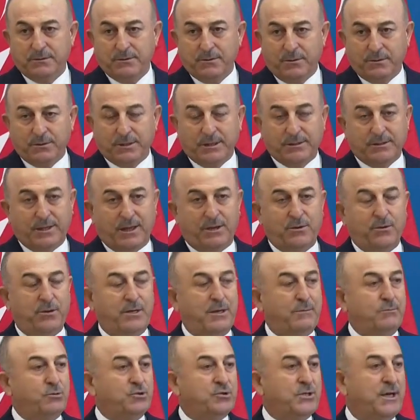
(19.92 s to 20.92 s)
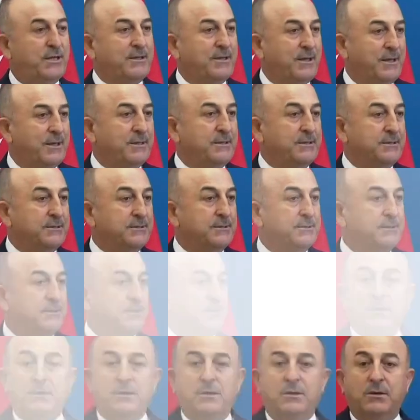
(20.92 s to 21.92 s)
O da terörle mücadeledir.
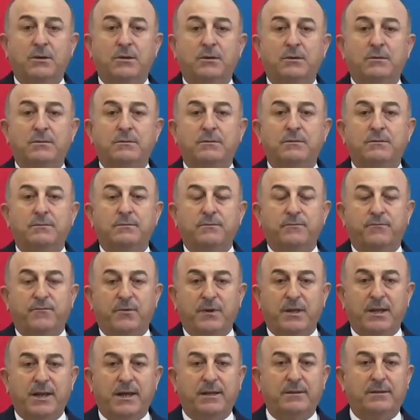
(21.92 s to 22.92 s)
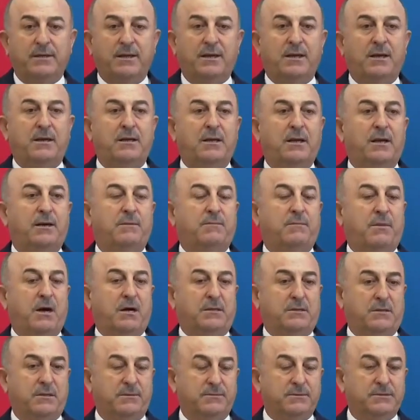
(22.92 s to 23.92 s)
E, Finlandiya ile
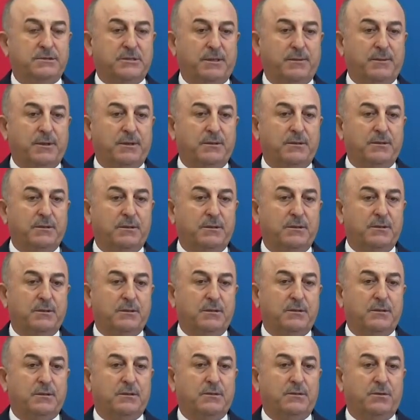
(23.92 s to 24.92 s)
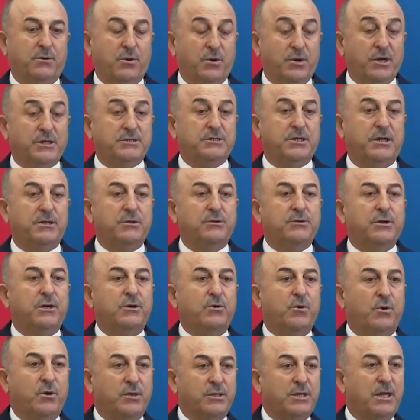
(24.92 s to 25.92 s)
baktığımız zaman göreceli
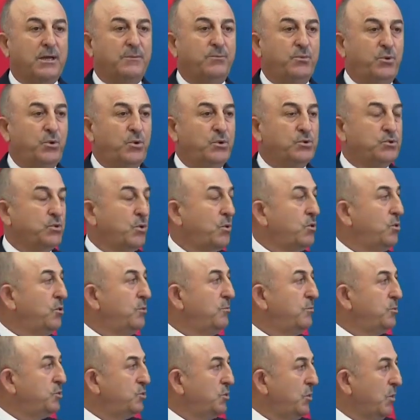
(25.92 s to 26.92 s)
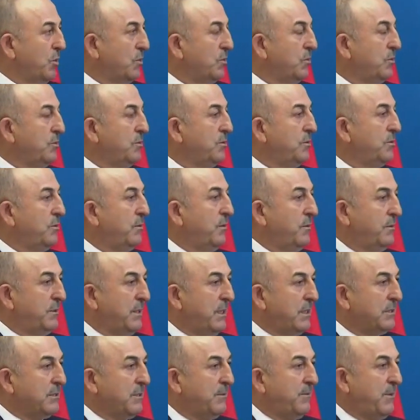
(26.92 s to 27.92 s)
olarak o kadar büyük sorunumuz yok.
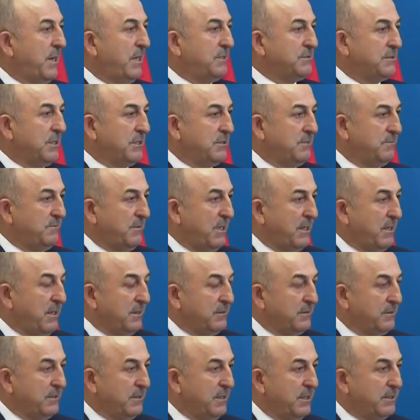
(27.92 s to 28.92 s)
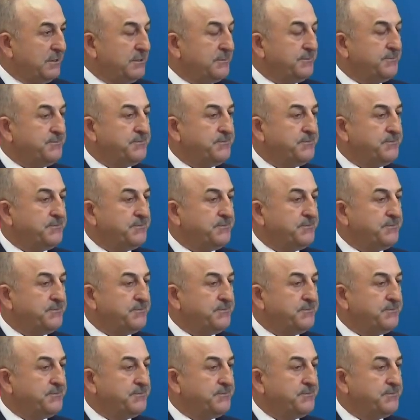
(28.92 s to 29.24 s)
Onlar da bazı adımlar attılar